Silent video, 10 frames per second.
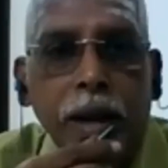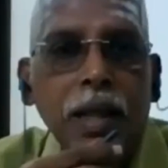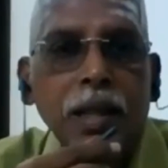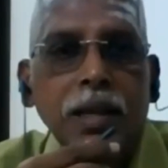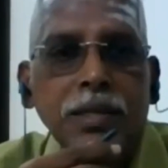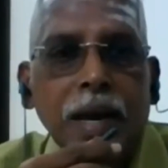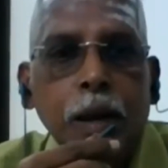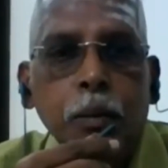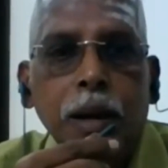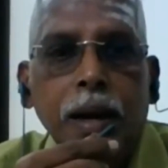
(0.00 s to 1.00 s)
அதாவது
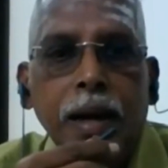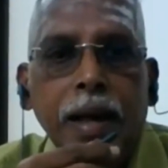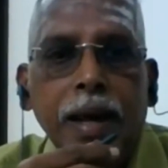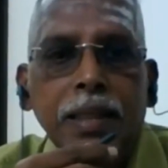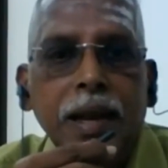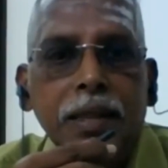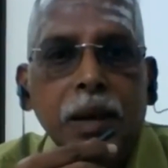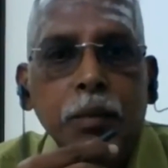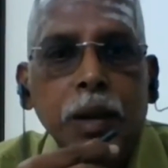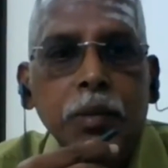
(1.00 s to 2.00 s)
சரளமான நடை எந்த
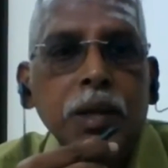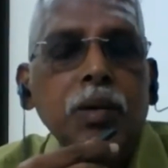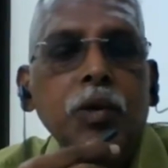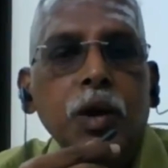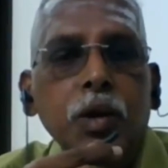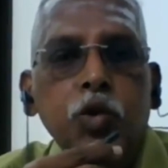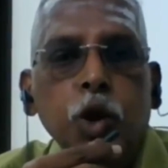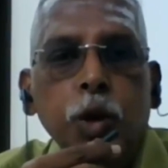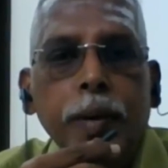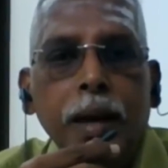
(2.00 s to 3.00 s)
இடத்துலையுமே வந்து ஒரு
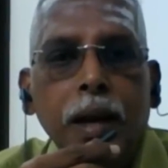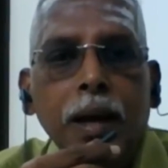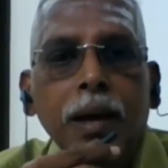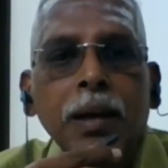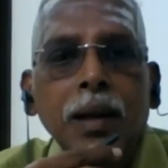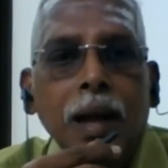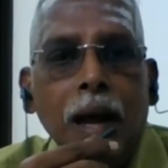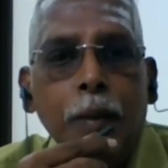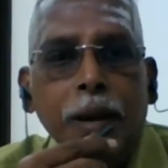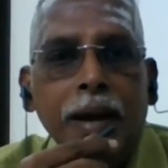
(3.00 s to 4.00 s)
தொய்வே இல்லை
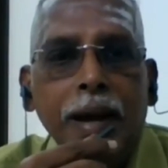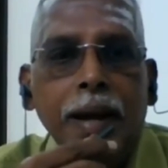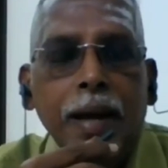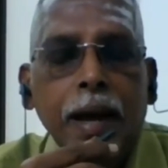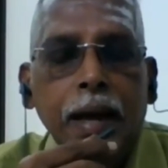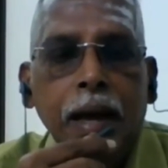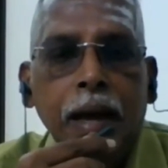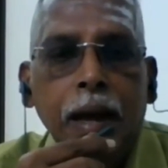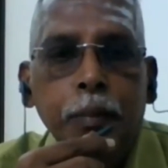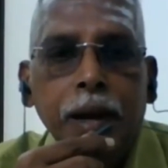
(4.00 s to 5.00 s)
அப்படியே கேட்க கேட்க
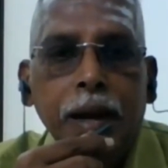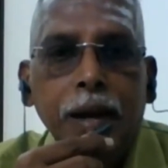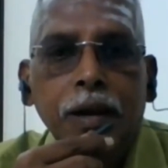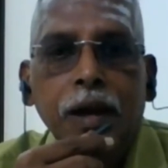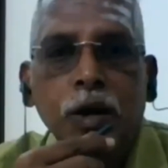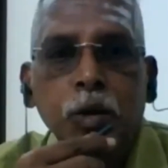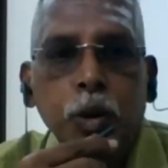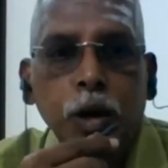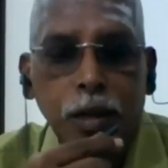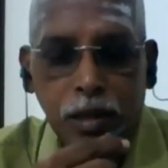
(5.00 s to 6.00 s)
அப்படியே கேட்டுகிட்டே இருக்கணும்
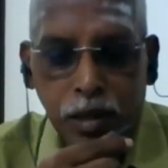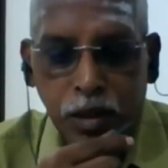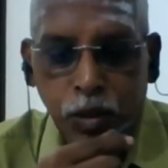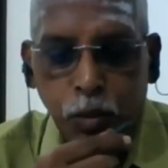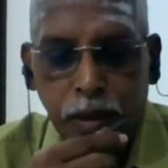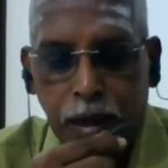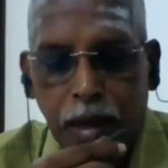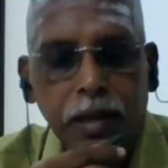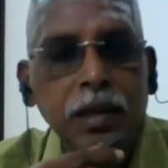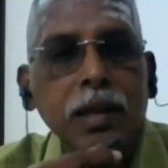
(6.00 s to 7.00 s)
போல இருந்தது ரொம்ப நல்லா
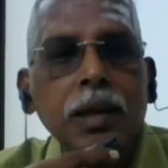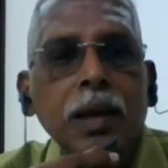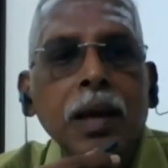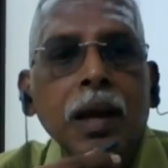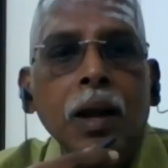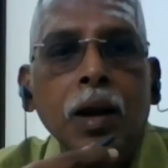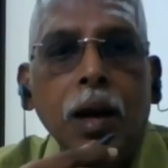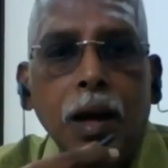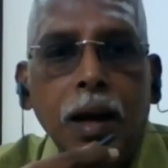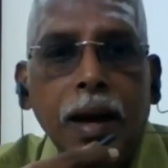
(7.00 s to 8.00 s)
இருந்தது
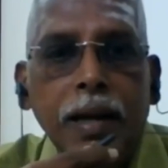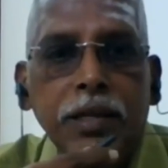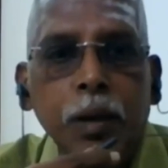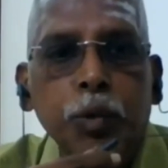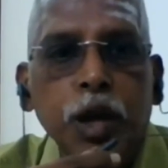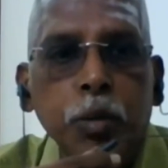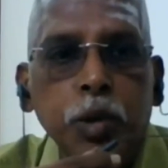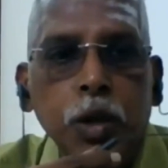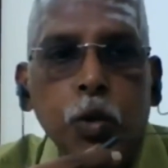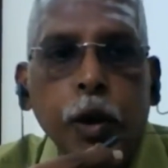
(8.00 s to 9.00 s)
கடைசியாக முடிக்கும்
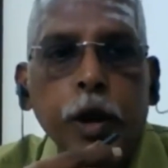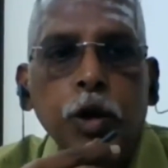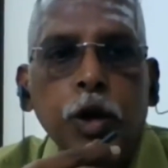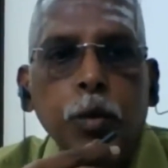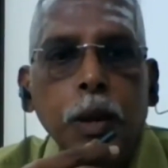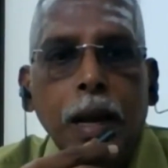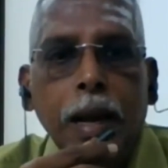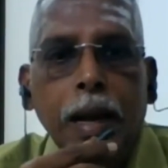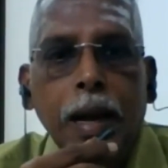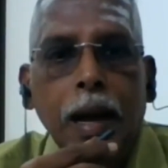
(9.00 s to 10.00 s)
போது குறையொன்றும் இல்லை
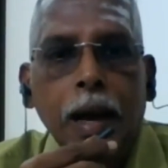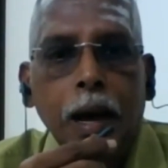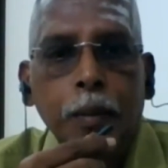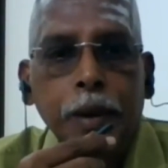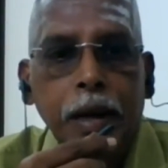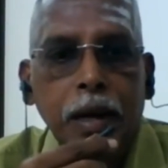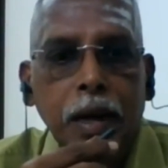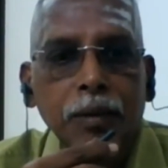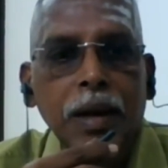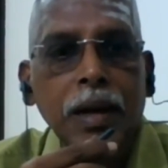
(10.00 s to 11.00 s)
கண்ணா அப்படின்ற
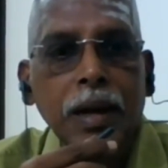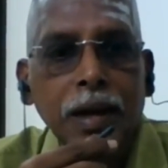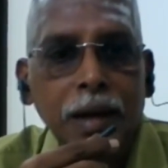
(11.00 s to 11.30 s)
லெவலில்